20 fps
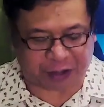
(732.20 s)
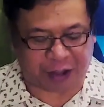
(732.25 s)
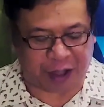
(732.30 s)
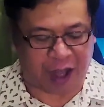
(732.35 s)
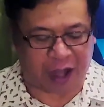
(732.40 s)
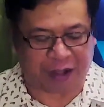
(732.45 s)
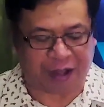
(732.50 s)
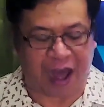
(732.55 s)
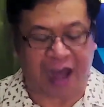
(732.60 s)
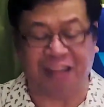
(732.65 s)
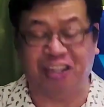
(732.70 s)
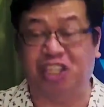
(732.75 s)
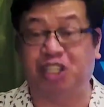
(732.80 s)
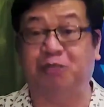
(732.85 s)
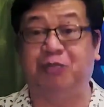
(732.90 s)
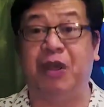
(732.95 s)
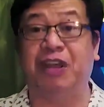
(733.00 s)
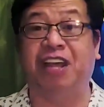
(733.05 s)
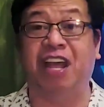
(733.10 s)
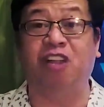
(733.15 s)
uh, God
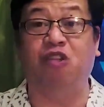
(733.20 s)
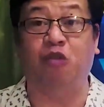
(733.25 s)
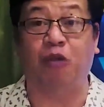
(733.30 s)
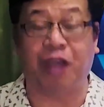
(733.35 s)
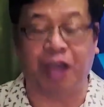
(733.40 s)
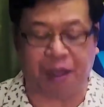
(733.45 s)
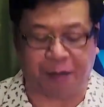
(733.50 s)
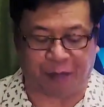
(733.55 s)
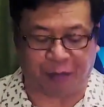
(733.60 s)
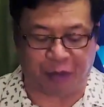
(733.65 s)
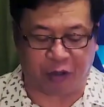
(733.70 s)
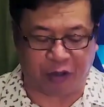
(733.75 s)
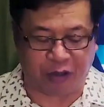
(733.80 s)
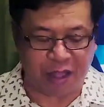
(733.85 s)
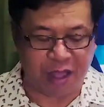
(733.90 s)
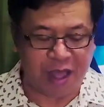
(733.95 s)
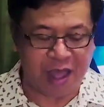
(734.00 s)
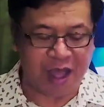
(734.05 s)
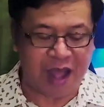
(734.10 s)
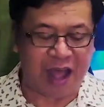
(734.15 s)
speaking to him,
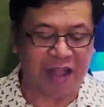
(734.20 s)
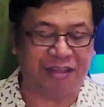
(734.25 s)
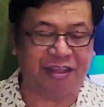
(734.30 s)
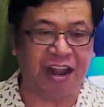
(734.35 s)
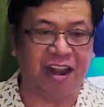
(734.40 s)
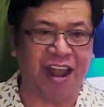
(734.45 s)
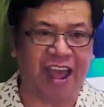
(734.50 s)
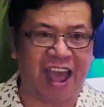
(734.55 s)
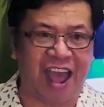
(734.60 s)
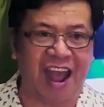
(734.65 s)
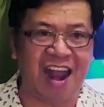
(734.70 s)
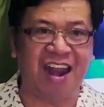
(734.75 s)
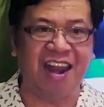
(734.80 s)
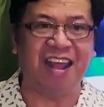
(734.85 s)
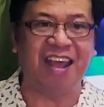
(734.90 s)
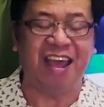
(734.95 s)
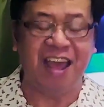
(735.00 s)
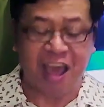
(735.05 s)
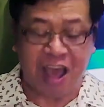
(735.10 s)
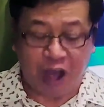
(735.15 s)
no? Until
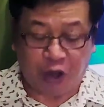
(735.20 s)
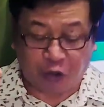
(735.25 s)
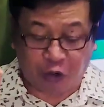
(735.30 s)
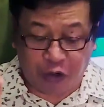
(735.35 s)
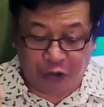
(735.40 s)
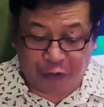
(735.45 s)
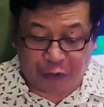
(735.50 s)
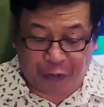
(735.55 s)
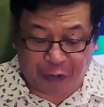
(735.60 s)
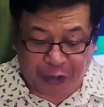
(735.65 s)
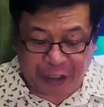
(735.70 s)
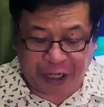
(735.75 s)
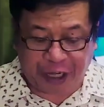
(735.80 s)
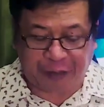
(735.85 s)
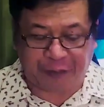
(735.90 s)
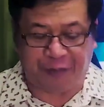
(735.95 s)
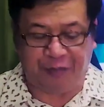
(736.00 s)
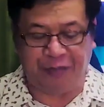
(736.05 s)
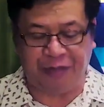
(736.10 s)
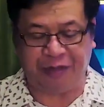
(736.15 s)
Eli
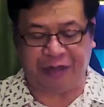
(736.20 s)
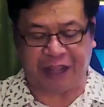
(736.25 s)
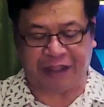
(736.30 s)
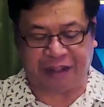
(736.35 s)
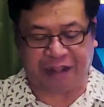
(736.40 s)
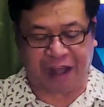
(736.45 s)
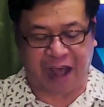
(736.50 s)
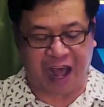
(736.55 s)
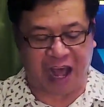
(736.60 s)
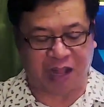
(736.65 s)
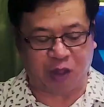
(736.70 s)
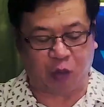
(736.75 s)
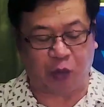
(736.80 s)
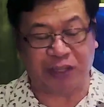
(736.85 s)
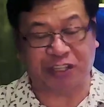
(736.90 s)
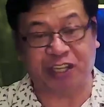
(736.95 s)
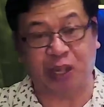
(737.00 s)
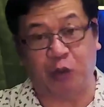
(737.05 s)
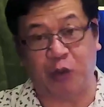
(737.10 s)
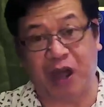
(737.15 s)
confirmed that God
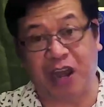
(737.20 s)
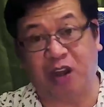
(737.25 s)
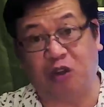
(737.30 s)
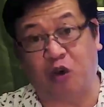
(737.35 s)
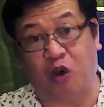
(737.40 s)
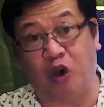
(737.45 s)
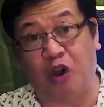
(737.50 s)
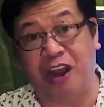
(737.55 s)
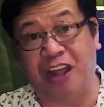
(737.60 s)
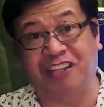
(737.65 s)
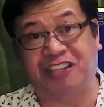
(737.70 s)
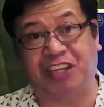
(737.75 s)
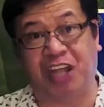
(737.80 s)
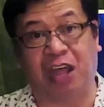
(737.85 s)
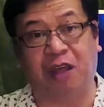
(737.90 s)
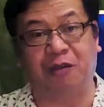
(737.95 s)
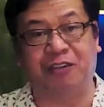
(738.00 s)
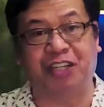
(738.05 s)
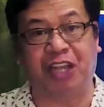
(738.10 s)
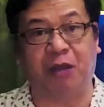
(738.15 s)
was the one calling
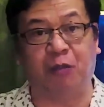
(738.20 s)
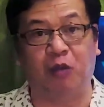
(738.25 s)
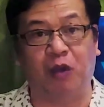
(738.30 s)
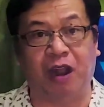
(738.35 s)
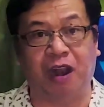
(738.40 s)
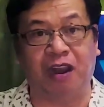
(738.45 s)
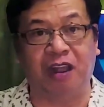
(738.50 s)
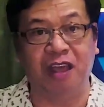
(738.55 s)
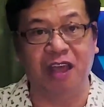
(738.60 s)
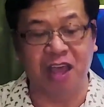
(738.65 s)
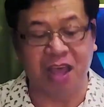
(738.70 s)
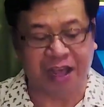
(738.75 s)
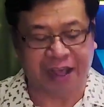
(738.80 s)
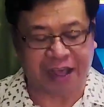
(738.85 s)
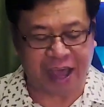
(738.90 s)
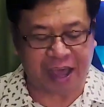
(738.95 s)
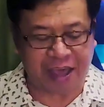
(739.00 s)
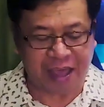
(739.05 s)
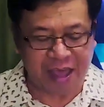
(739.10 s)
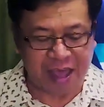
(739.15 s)
Samuel.
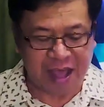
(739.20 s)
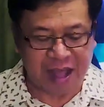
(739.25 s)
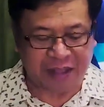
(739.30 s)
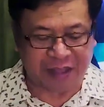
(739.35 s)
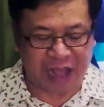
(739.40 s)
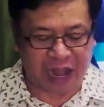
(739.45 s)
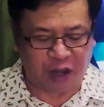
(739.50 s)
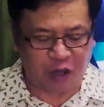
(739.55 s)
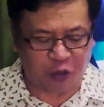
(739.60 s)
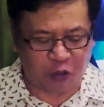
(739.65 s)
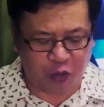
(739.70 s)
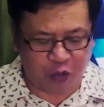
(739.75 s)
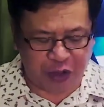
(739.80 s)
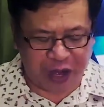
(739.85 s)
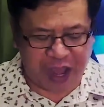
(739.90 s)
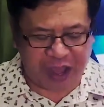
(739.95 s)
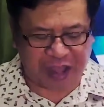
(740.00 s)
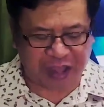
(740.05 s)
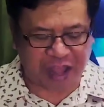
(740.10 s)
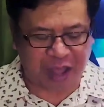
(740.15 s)
Okay? Dahil noong
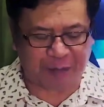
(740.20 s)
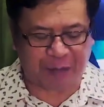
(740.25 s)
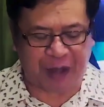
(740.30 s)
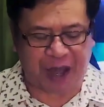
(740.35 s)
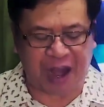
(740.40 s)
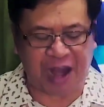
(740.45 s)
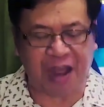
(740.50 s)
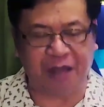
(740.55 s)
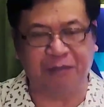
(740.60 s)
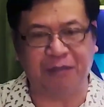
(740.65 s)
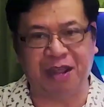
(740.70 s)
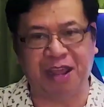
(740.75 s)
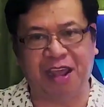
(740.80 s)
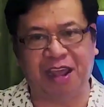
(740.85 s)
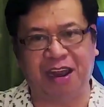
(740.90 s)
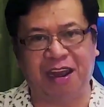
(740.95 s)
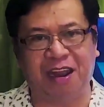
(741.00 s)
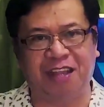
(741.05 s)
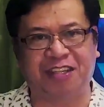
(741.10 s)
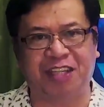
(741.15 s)
una, hindi pa alam
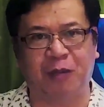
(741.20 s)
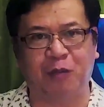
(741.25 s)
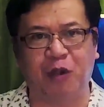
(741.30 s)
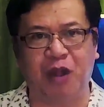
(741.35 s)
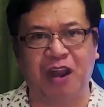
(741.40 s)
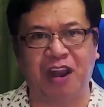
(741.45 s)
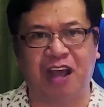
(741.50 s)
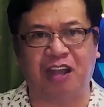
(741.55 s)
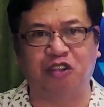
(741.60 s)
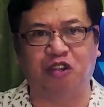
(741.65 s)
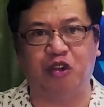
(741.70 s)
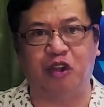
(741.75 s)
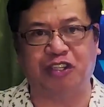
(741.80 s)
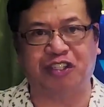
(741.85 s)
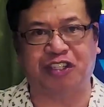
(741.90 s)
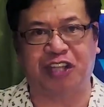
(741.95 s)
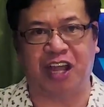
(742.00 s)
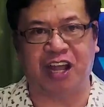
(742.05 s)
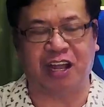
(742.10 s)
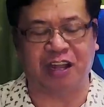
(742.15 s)
ni, ni Samuel lang
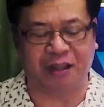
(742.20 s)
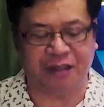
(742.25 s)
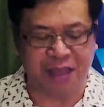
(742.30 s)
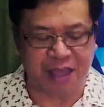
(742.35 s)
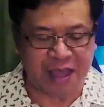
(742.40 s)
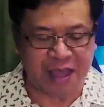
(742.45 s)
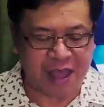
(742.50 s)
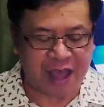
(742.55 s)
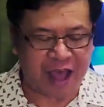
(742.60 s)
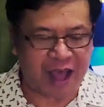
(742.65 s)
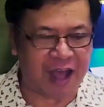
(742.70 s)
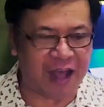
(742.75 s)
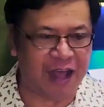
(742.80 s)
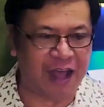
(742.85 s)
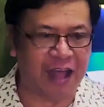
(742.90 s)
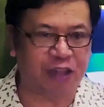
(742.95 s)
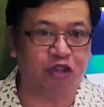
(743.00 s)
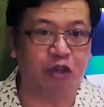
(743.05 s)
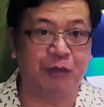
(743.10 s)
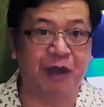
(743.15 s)
Diyos ang, ang
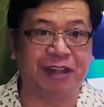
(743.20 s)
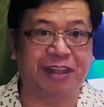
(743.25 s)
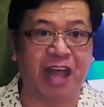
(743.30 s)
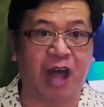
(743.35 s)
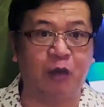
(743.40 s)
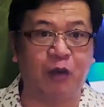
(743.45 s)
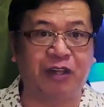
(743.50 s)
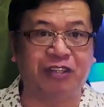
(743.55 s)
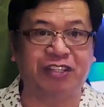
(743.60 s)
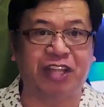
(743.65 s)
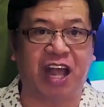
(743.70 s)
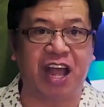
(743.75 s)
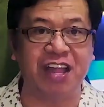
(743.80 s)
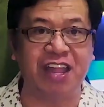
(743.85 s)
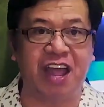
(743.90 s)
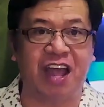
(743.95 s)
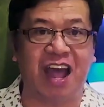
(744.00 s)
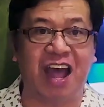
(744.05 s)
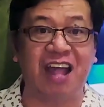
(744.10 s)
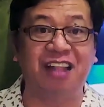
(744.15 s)
ah, tumatawag sa
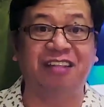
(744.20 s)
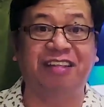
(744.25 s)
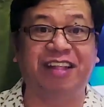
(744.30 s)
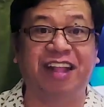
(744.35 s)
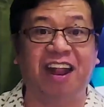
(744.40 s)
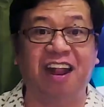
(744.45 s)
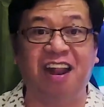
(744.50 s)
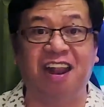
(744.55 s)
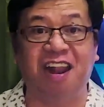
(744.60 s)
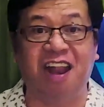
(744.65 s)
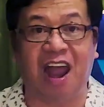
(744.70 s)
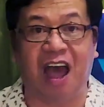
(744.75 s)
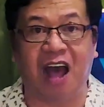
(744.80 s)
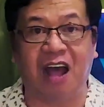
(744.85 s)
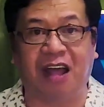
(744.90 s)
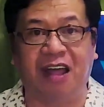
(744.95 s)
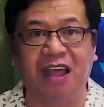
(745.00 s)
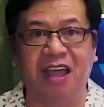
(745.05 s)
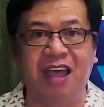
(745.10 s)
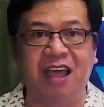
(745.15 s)
kanya until
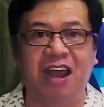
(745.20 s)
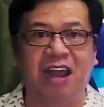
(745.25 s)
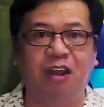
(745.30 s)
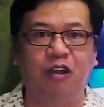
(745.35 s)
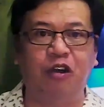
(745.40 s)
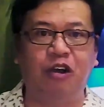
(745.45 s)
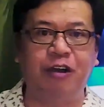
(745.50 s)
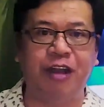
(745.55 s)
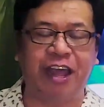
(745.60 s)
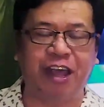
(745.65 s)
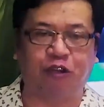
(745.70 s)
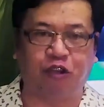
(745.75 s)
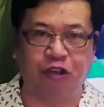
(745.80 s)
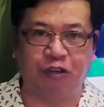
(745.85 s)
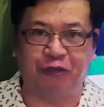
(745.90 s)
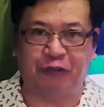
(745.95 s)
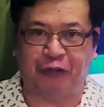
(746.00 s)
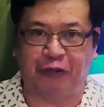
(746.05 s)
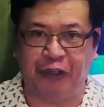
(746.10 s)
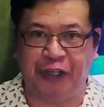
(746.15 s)
lang no, na
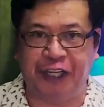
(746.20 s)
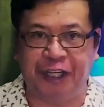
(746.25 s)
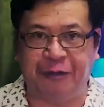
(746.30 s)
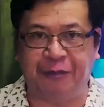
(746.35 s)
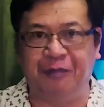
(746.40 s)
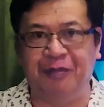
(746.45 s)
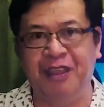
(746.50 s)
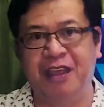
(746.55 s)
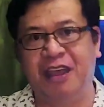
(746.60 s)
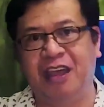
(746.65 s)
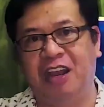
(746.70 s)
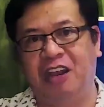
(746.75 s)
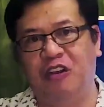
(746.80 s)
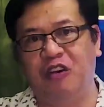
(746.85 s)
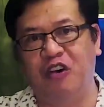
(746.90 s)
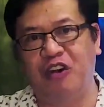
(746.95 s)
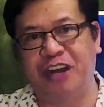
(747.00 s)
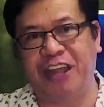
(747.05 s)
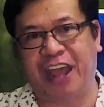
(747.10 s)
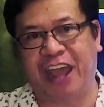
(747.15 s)
i-confirm
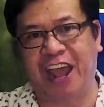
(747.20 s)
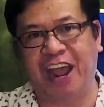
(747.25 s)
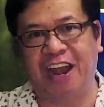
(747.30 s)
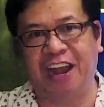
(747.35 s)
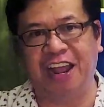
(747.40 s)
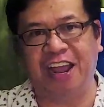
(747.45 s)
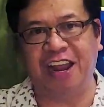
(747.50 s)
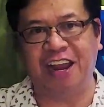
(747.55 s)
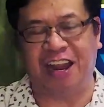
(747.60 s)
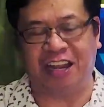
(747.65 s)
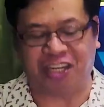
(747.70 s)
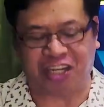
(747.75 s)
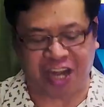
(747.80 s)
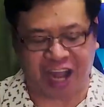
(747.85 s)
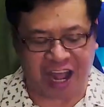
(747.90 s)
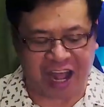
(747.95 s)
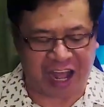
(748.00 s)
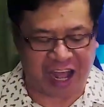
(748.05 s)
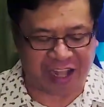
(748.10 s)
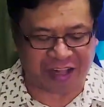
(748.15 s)
no, ni Eli na
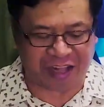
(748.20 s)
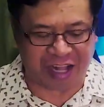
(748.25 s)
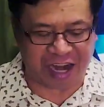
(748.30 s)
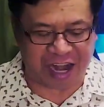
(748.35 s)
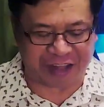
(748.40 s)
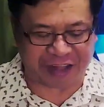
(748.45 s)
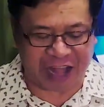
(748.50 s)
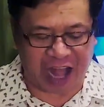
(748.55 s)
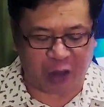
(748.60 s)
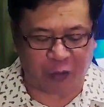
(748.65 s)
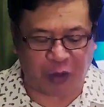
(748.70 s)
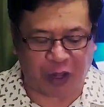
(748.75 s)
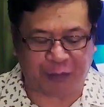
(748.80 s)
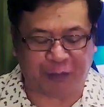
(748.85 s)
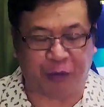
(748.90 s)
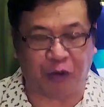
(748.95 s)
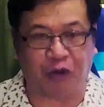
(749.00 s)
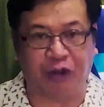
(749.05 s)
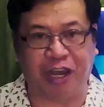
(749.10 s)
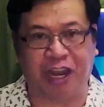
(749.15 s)
siya ay
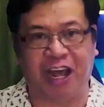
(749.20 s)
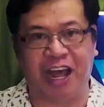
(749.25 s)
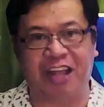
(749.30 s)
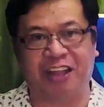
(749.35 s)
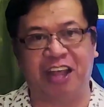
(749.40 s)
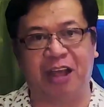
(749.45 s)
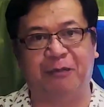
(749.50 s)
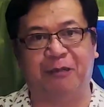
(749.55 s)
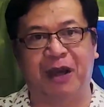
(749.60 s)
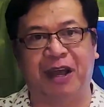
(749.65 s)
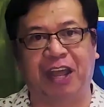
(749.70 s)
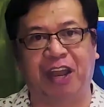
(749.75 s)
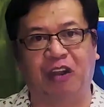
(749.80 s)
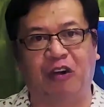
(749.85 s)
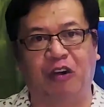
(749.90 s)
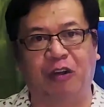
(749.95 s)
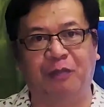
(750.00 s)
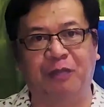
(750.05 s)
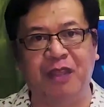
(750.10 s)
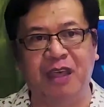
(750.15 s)
tinatawag po ng ating
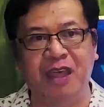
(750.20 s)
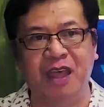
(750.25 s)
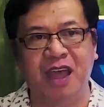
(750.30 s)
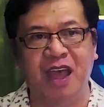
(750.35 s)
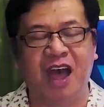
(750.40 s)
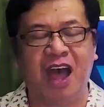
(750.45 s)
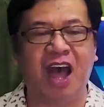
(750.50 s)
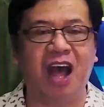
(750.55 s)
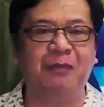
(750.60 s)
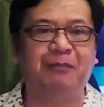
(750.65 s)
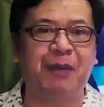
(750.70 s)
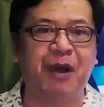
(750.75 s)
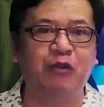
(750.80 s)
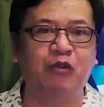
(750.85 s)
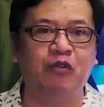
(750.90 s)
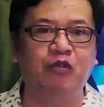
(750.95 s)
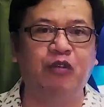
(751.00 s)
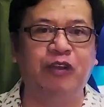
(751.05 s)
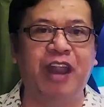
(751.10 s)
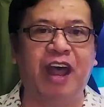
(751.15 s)
Panginoon. Ang
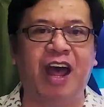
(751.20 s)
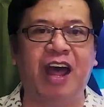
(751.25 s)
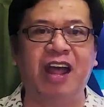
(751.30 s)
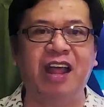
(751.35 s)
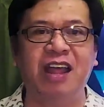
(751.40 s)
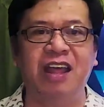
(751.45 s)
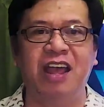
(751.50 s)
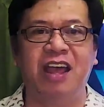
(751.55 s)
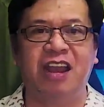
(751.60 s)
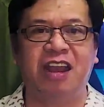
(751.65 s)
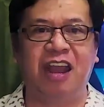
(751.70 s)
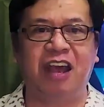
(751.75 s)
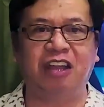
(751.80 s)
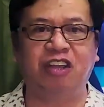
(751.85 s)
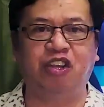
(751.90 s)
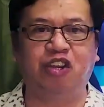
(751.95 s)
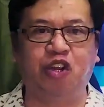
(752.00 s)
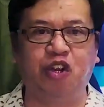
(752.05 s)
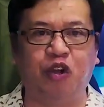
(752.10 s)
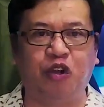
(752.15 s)
pangunguna ng
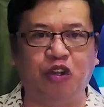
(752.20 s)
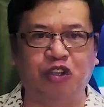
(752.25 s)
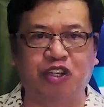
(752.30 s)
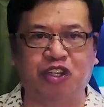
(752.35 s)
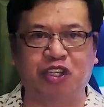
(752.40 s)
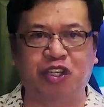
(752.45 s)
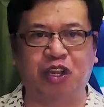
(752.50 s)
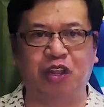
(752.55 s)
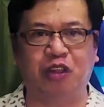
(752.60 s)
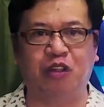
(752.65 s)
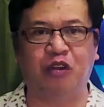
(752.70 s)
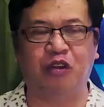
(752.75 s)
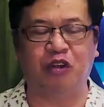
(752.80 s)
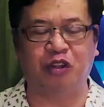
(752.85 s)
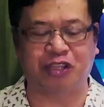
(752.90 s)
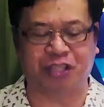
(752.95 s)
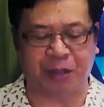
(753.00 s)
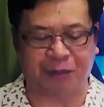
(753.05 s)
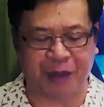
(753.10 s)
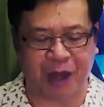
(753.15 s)
Diyos
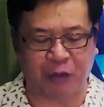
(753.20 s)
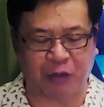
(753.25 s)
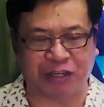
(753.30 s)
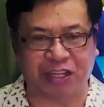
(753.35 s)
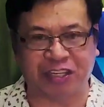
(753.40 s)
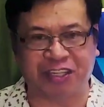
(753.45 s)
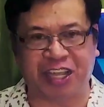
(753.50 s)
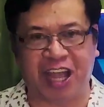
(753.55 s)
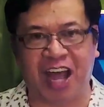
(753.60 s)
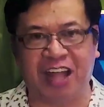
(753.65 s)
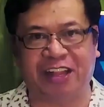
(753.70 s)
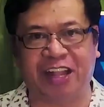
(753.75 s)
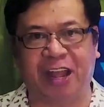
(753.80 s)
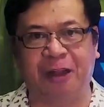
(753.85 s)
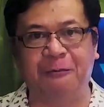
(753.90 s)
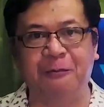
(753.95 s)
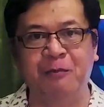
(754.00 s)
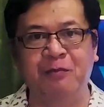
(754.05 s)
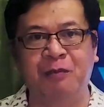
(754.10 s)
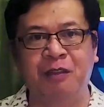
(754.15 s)
no, sa bawat sa
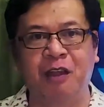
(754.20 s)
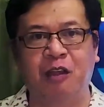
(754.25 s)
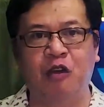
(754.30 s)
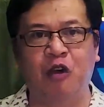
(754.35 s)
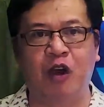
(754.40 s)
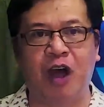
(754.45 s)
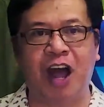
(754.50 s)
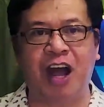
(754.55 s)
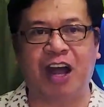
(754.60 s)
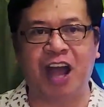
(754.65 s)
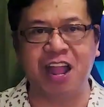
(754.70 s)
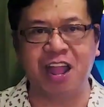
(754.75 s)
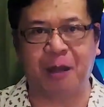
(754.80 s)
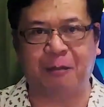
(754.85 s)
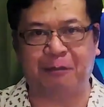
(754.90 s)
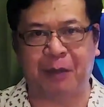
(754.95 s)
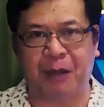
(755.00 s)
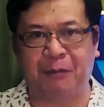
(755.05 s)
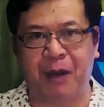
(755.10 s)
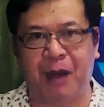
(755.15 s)
atin, no, ang
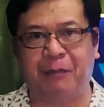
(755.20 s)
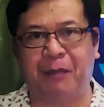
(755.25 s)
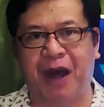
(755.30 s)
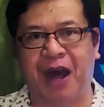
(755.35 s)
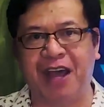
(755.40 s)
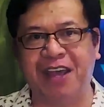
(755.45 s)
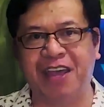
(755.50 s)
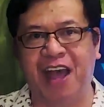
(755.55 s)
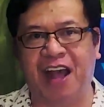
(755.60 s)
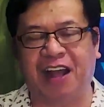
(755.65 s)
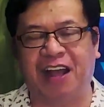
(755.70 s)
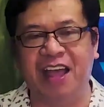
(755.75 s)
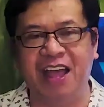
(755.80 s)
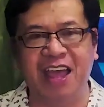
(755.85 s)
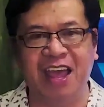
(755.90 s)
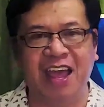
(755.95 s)
kanyang pagpapahayag